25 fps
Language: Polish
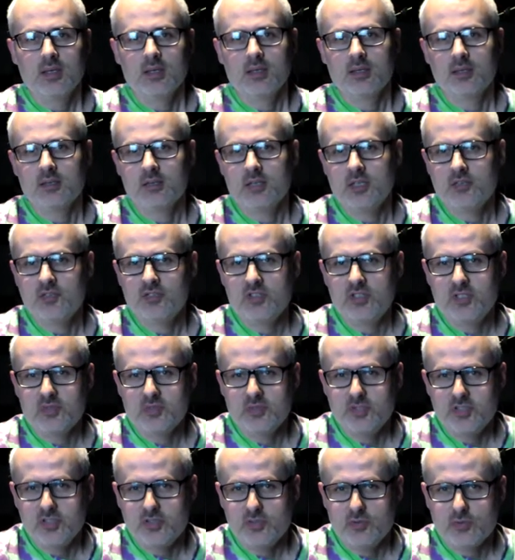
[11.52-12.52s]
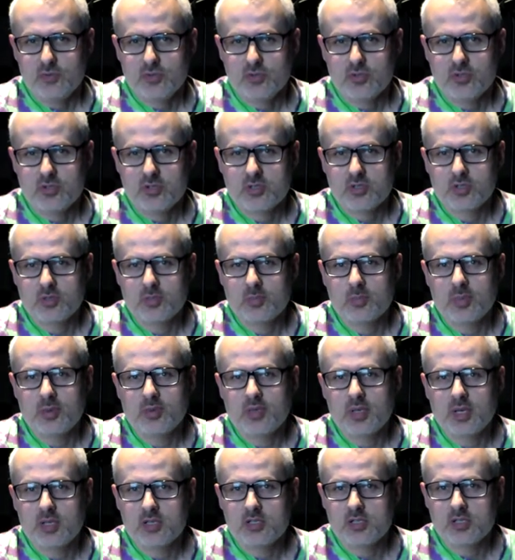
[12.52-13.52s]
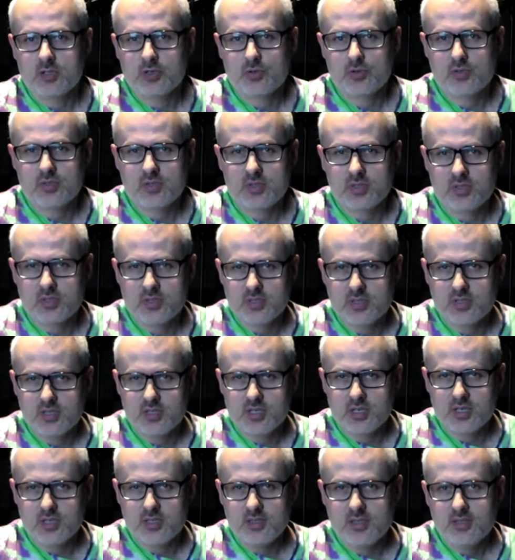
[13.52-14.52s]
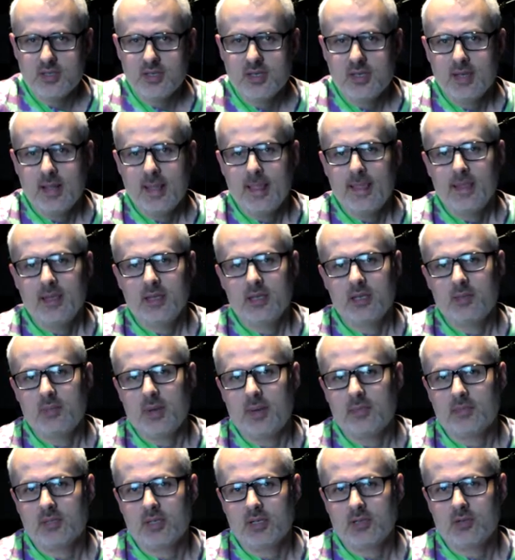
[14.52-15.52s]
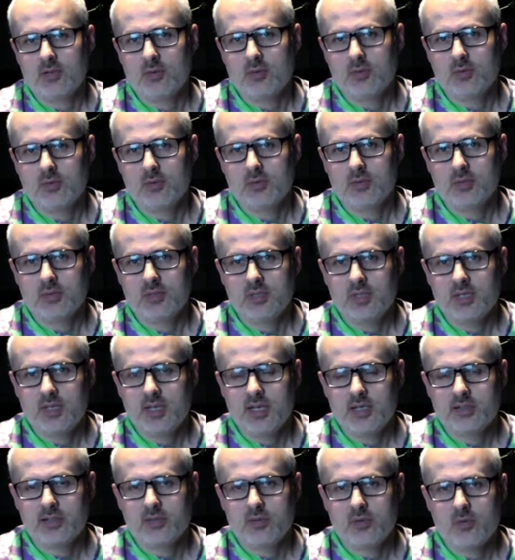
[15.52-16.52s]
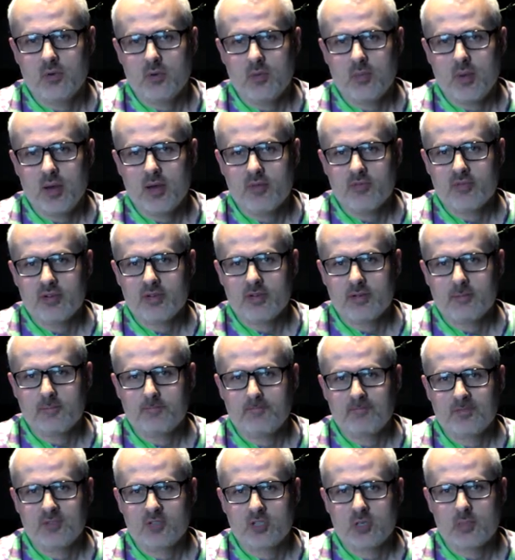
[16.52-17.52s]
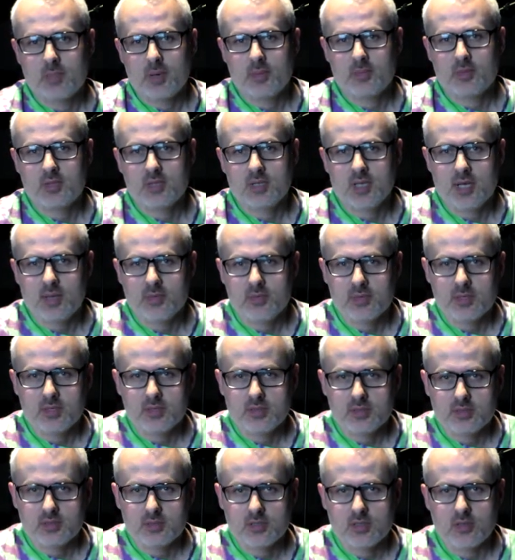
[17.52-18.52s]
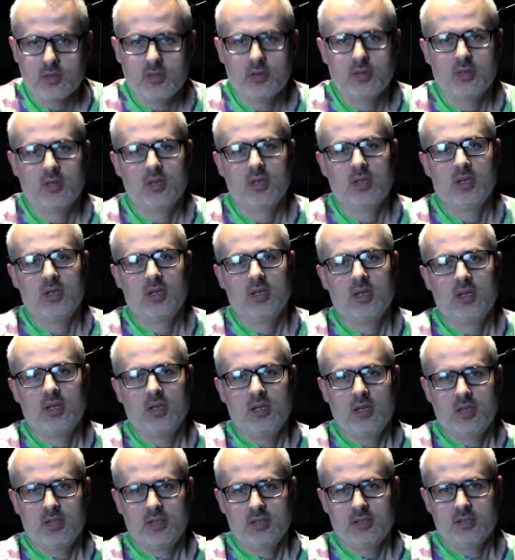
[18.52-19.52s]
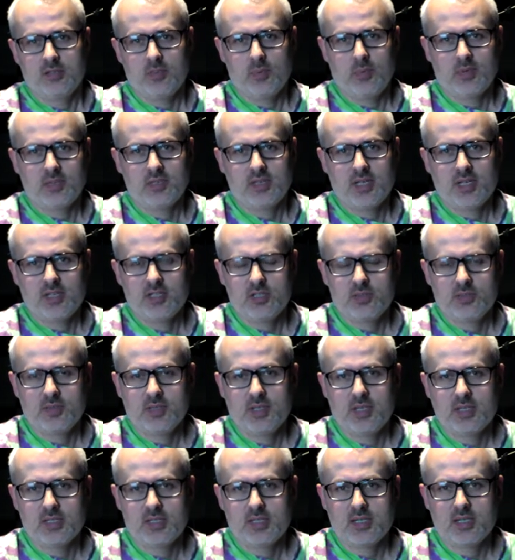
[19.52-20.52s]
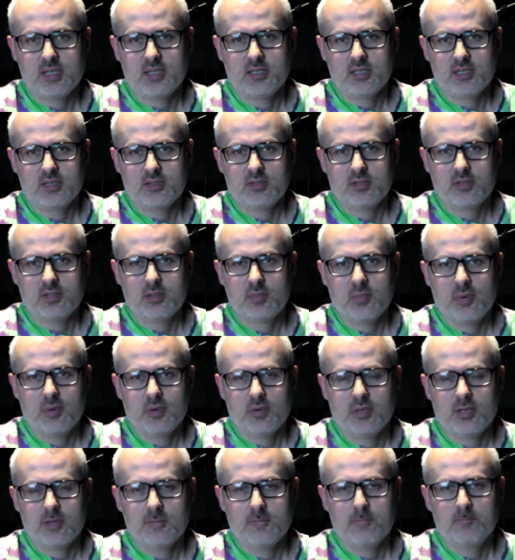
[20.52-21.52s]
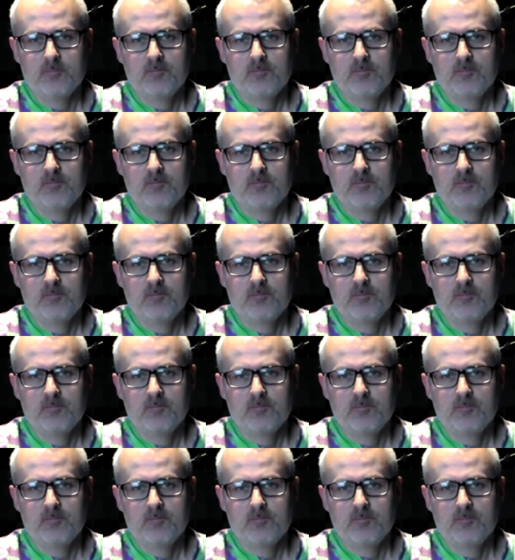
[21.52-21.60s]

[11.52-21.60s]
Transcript: E, nie widzimy się już bodajże szósty tydzień i mam taką delikatną obawę, czy pamiętamy to, co poznaliśmy na zajęciach do tej pory.